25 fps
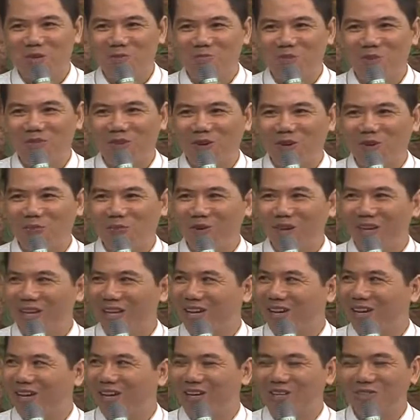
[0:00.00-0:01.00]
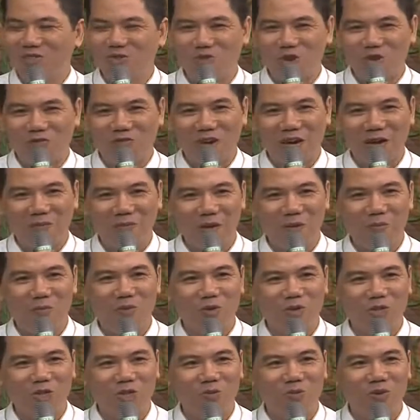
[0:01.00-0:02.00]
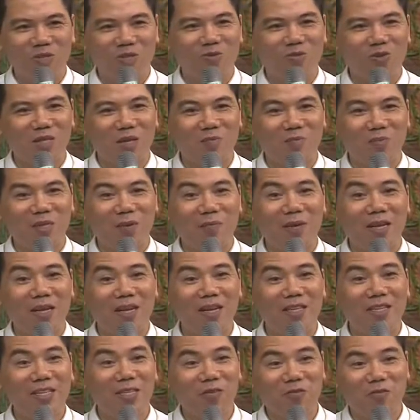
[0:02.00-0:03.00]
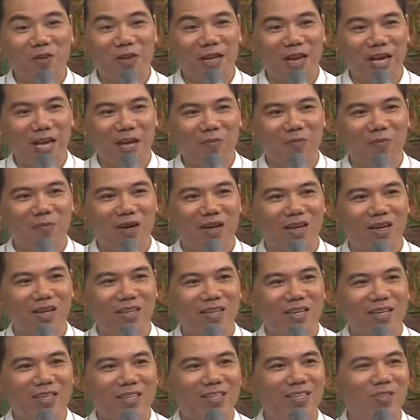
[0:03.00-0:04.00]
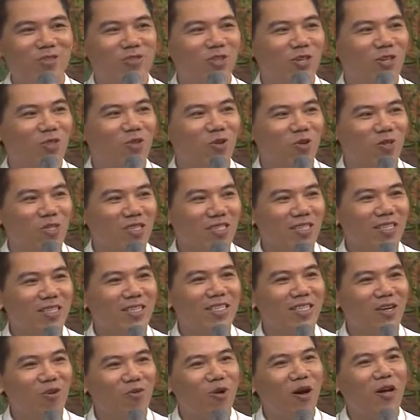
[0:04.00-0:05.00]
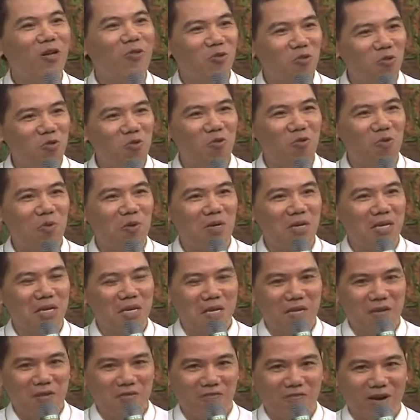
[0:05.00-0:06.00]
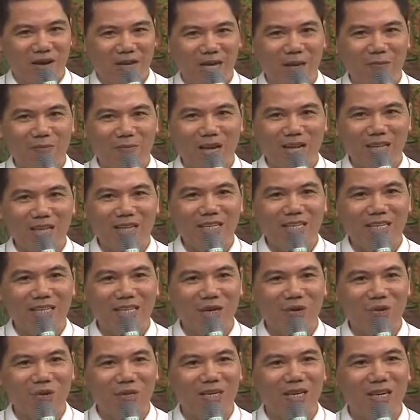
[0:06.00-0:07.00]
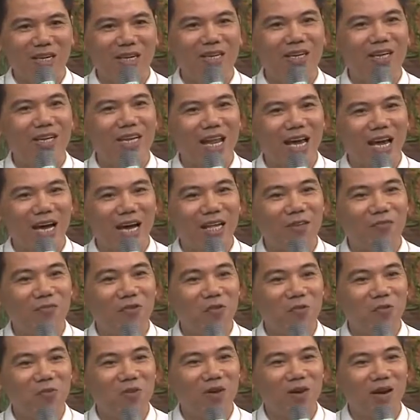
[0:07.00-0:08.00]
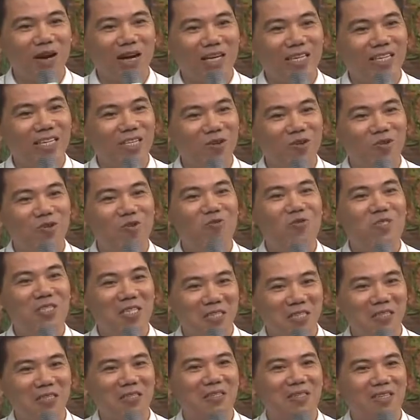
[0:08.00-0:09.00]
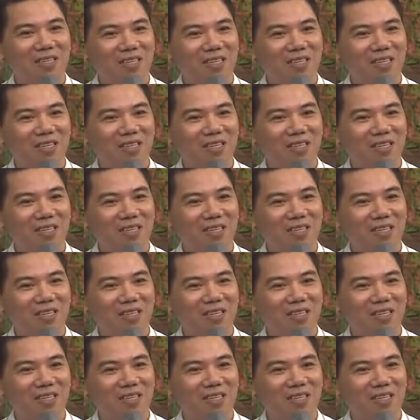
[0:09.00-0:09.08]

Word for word: Bởi vì con biết là chùa Hoằng Pháp là một trong những trung tâm tâm linh lớn nhất của Việt Nam mà thường xuyên tổ chức rất nhiều khóa tu và đem lại rất nhiều những cái lợi lạc hạnh phúc cho hàng triệu chúng sinh